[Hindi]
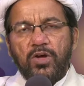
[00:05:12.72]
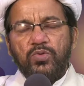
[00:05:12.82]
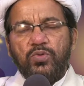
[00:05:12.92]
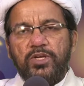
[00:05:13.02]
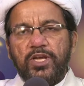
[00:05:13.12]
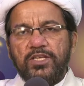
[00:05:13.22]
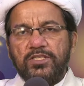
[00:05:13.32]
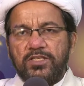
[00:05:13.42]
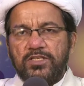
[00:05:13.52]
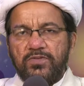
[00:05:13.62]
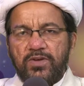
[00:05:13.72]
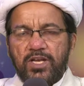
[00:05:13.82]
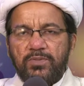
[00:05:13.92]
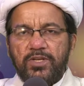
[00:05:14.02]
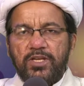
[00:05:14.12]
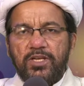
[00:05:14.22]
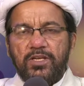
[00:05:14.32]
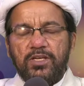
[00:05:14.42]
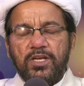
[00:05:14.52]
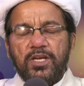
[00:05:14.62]
और कोई ऐसा सवाल भी
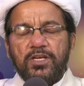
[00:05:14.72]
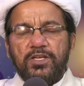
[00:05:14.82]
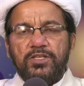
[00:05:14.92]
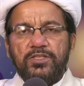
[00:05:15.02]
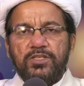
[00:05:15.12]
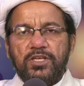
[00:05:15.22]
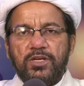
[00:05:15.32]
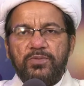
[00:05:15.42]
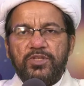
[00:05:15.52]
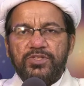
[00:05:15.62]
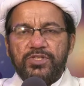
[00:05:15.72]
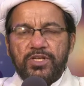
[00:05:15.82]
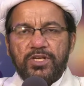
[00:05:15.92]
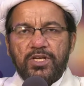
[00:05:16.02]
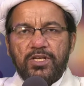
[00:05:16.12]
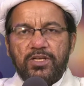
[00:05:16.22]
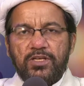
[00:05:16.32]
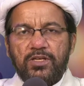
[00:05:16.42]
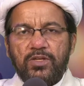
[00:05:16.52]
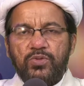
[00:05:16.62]
नहीं कि जिसकी हम तशरी
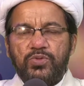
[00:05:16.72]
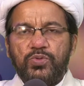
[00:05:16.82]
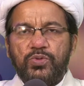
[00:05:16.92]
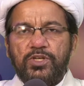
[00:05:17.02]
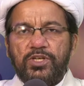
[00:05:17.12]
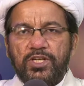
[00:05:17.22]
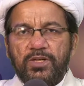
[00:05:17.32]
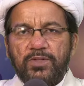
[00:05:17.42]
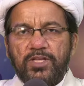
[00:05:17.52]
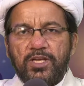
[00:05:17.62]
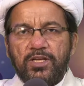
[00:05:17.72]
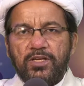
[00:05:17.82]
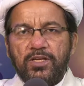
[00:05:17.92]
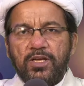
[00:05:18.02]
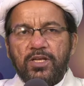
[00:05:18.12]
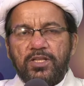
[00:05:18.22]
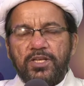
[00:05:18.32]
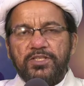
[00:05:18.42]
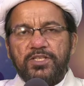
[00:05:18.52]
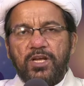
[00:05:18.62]
करें तुझको डिटेल बताएं
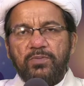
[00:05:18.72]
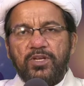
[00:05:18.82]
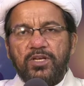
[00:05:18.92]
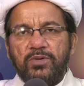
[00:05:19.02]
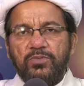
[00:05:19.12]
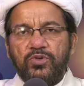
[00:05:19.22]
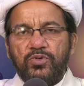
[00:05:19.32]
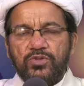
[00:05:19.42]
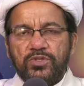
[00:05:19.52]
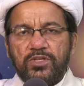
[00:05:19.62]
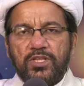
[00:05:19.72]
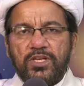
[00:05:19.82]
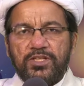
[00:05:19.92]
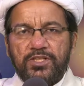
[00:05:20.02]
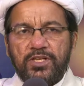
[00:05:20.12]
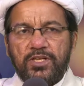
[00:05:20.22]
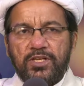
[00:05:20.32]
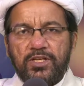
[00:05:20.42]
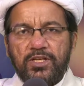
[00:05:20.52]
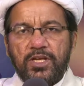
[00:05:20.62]
तेरे सामने हम उज़र तराशी
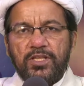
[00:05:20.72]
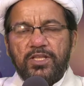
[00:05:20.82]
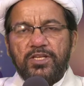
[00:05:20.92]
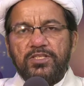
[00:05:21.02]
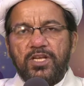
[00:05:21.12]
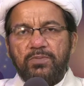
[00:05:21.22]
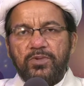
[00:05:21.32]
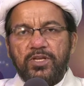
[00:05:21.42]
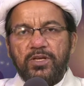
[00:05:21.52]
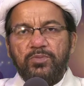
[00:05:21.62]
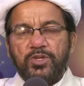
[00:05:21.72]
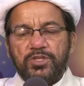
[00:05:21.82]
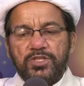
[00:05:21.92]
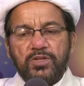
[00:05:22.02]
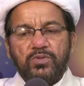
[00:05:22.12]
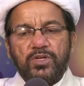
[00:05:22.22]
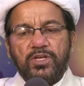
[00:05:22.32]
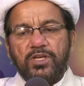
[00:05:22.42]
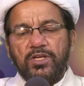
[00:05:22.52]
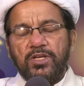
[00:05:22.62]
करें तेरे सामने हम रीज़न को
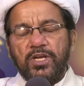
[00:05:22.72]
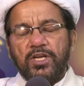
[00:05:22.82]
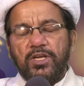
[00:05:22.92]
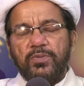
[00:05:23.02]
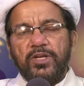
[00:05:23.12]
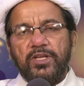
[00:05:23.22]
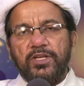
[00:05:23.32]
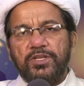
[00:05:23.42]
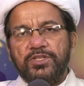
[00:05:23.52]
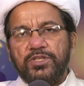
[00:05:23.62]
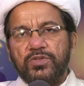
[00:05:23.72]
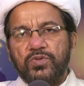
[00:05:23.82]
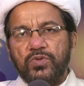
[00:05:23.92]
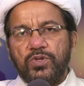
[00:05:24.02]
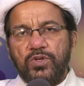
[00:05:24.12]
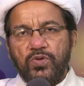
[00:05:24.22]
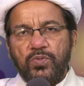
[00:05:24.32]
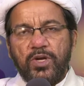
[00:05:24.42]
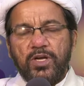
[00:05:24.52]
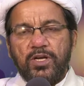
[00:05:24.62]
रखें कि मैंने इस चीज़ को क्यों
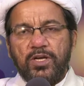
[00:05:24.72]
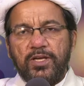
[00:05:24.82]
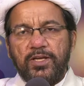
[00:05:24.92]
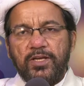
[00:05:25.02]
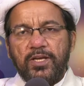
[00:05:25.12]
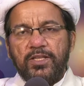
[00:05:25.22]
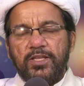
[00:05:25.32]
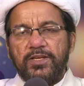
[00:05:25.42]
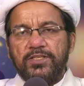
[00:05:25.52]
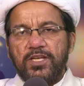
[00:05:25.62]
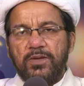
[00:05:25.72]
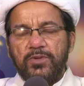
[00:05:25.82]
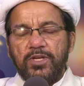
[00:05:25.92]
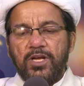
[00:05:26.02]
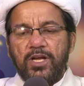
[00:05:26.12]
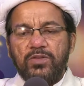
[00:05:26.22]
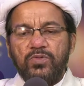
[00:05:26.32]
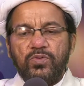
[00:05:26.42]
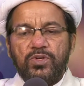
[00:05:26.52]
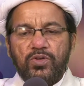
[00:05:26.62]
मांगा है तेरे सामने हाथ
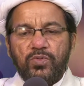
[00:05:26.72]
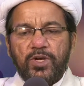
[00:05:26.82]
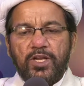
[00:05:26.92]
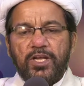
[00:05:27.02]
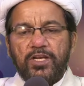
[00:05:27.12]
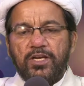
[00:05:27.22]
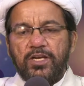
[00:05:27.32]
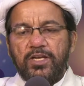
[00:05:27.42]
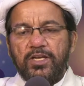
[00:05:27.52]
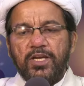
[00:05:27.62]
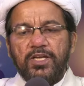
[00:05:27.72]
को क्यों फैलाया है